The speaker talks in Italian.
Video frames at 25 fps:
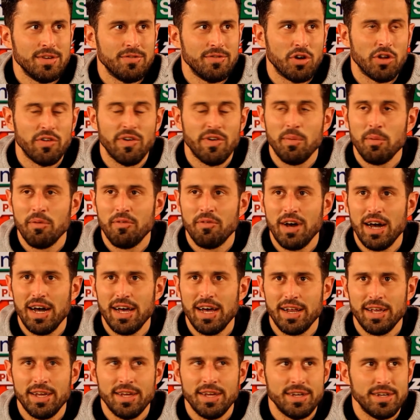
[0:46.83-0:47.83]
volevamo
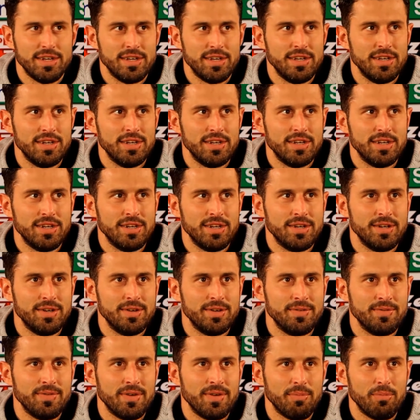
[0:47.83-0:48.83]
fare,
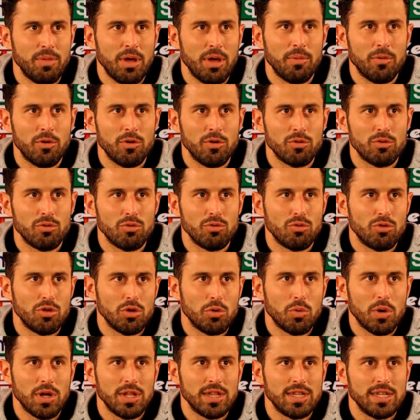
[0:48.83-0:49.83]
eh, abbiamo
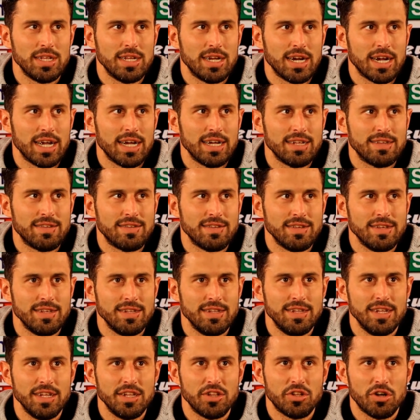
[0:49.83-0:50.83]
tutti quanti i
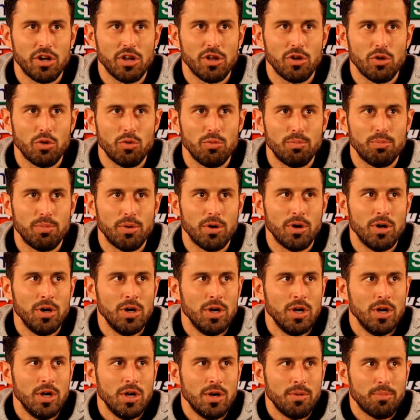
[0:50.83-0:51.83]
ragazzi dentro al gruppo
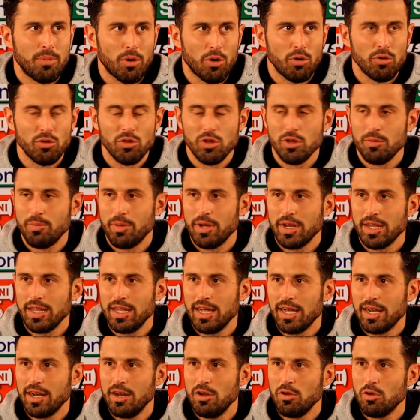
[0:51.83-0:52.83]
pronti per
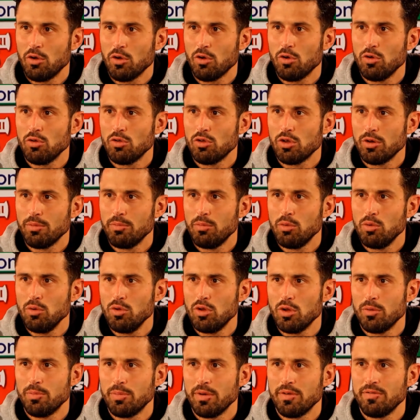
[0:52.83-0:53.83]
dare il loro
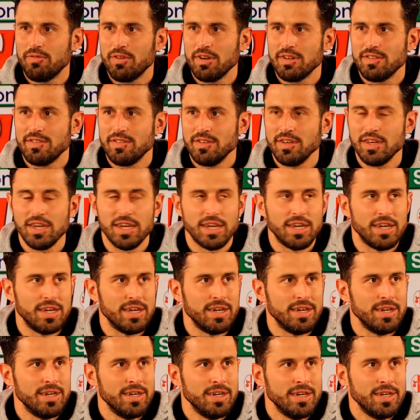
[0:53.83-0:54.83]
contributo e per far sì
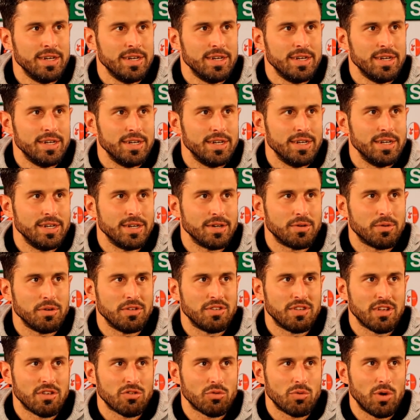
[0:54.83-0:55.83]
che eh,
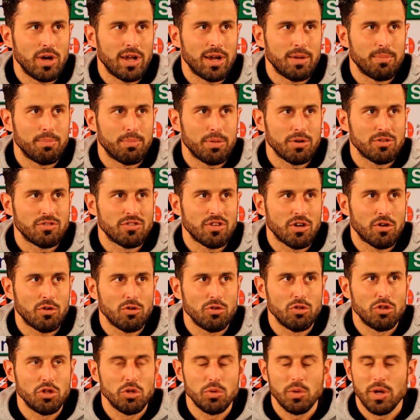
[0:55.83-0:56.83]
questa squadra possa
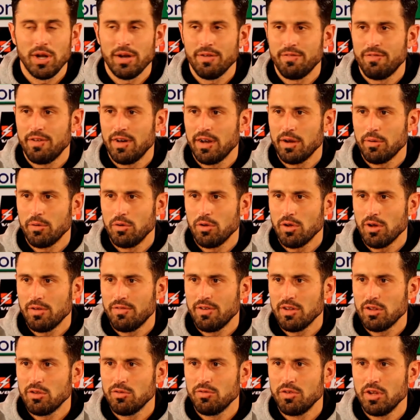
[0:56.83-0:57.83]
continuare a fare quello che ha
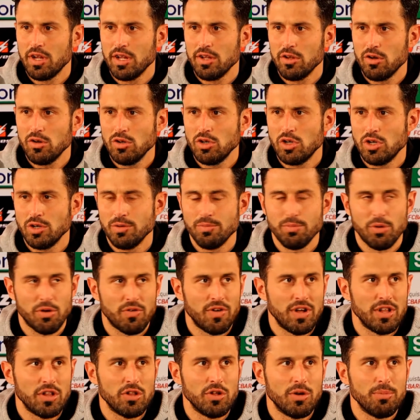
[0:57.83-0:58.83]
fatto fino ad oggi,
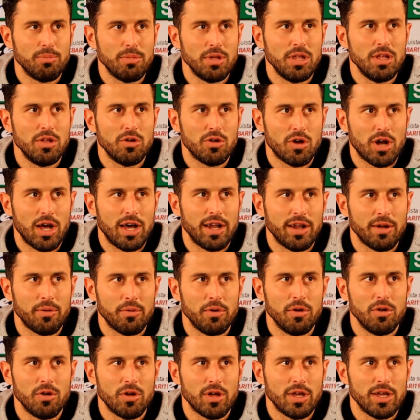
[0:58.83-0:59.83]
provando a migliorare
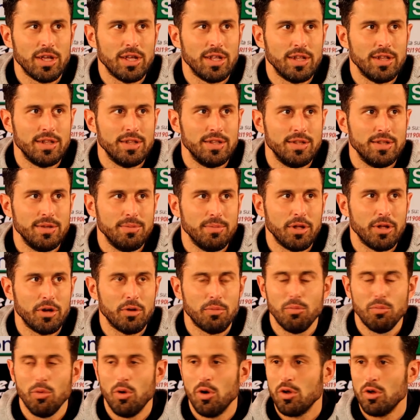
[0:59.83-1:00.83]
quello che di
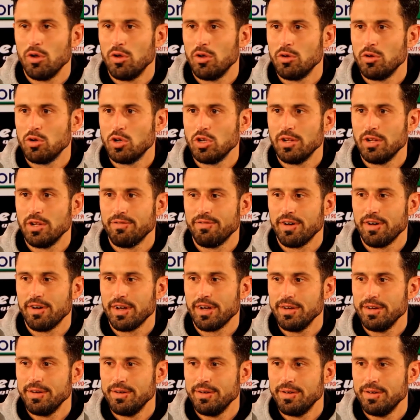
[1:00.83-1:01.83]
meno buono è riuscito a
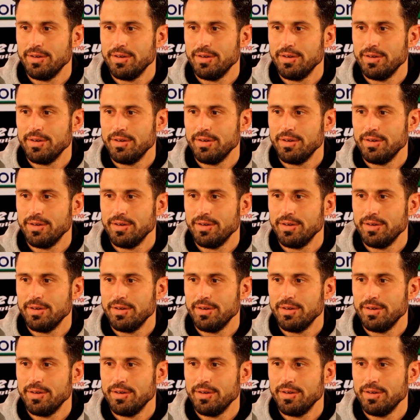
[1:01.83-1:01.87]
fare.